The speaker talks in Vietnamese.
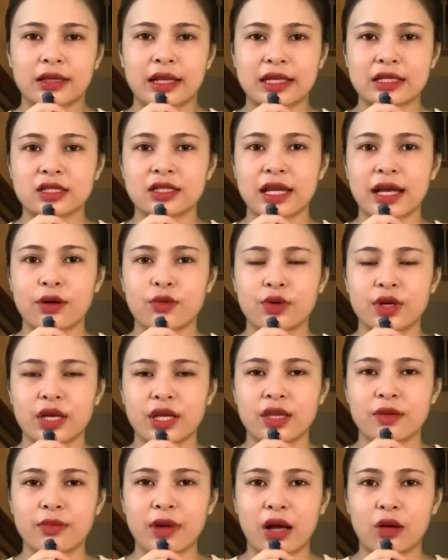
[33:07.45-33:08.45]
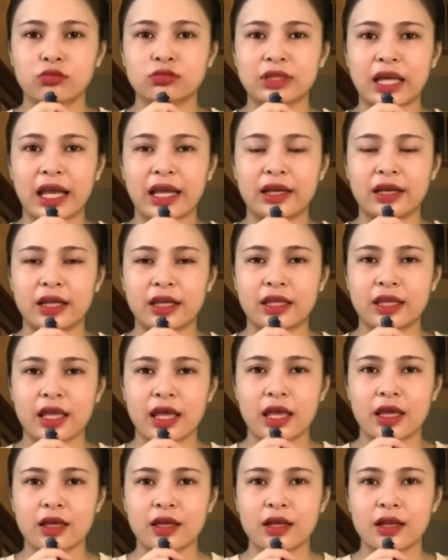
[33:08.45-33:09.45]
là sau khi mà ông thầy này
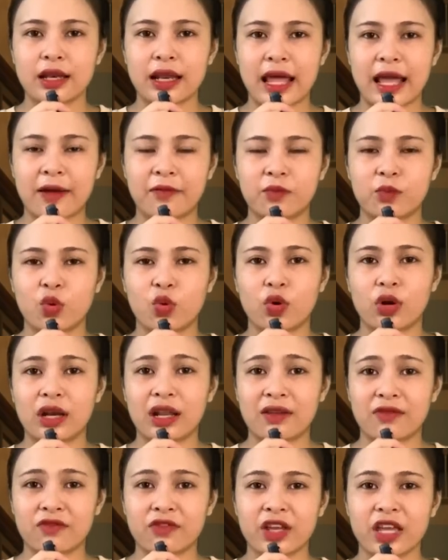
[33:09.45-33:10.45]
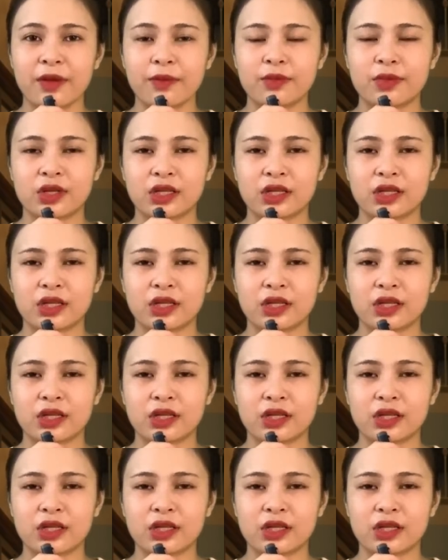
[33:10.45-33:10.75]
về làm bùa làm phép,